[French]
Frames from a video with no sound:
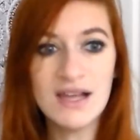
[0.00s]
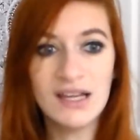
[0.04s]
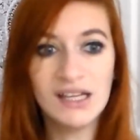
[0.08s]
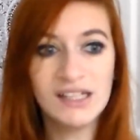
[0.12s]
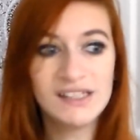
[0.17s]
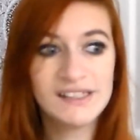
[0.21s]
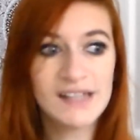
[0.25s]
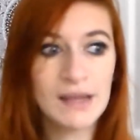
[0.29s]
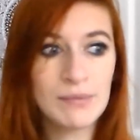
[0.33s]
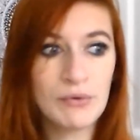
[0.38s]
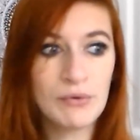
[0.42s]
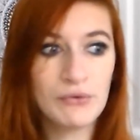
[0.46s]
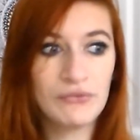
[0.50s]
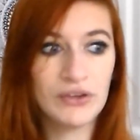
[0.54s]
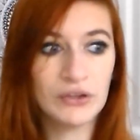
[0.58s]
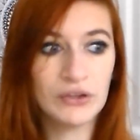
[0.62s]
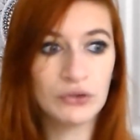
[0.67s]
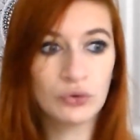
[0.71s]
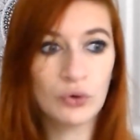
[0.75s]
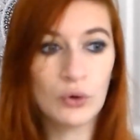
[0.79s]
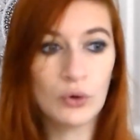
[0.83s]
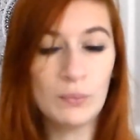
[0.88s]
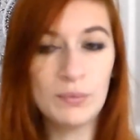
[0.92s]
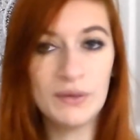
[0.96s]
Et ça me
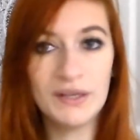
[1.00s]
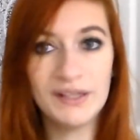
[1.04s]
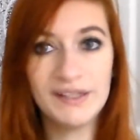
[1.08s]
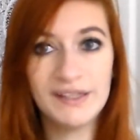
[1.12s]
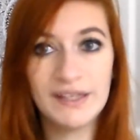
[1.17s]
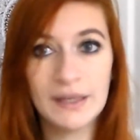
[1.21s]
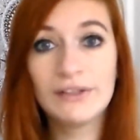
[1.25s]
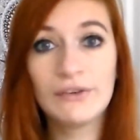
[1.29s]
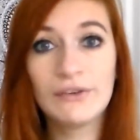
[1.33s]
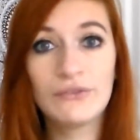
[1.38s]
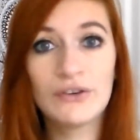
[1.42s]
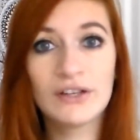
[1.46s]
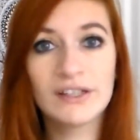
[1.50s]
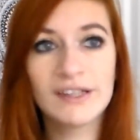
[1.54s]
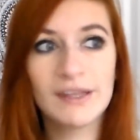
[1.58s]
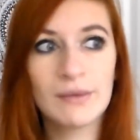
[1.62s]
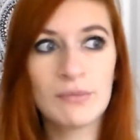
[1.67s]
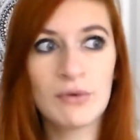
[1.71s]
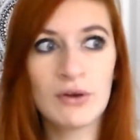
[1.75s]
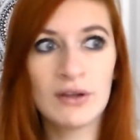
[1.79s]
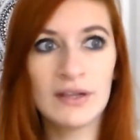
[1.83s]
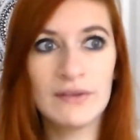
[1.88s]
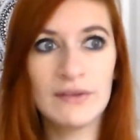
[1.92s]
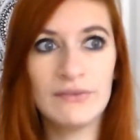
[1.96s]
fait trop plaisir. C'est
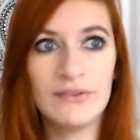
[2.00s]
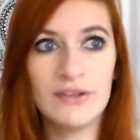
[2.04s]
forcément les